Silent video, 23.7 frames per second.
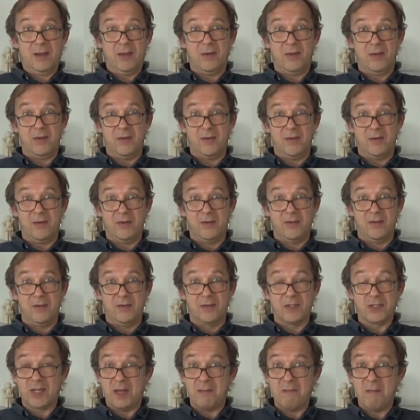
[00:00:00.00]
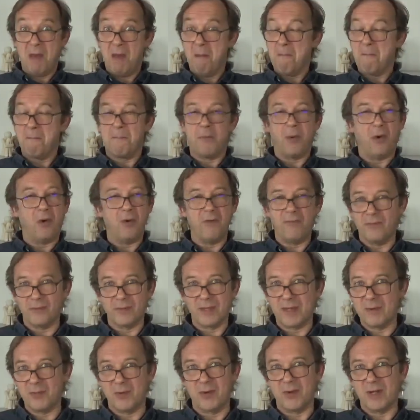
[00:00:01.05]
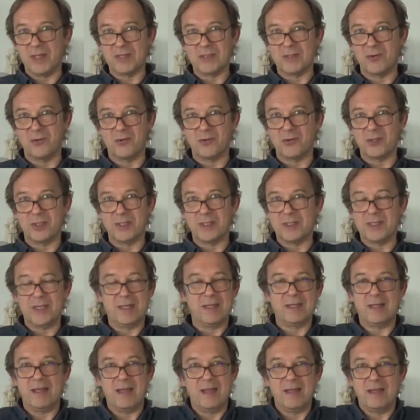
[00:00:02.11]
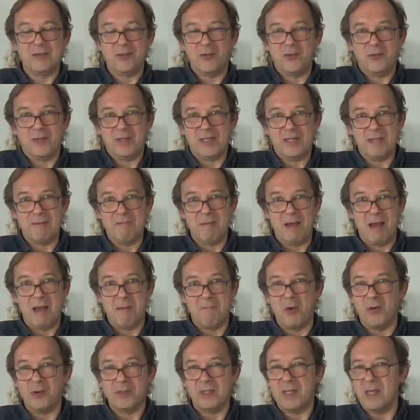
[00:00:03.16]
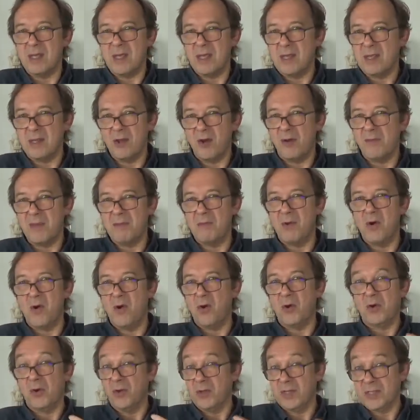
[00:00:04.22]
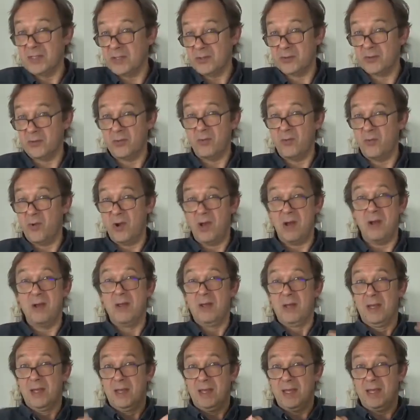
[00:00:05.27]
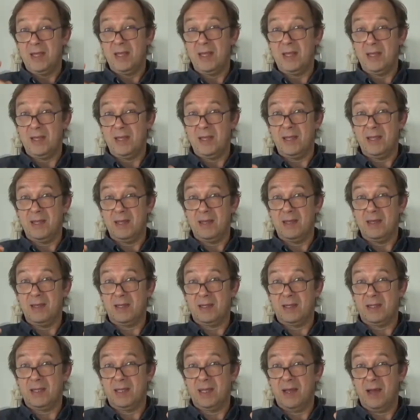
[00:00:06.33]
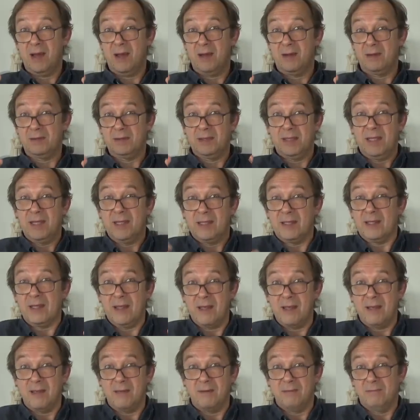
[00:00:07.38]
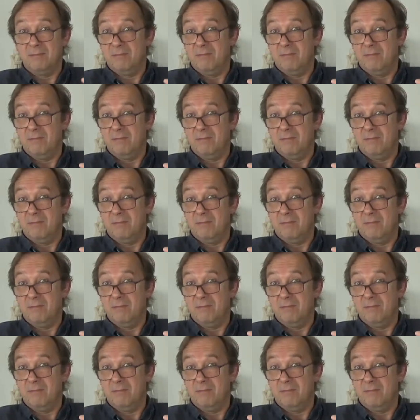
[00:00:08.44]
Euh, j'aime profondément l'astrologie. Ça a été un truc qui m'a apporté énormément en connaissance de moi et, et qui a éteint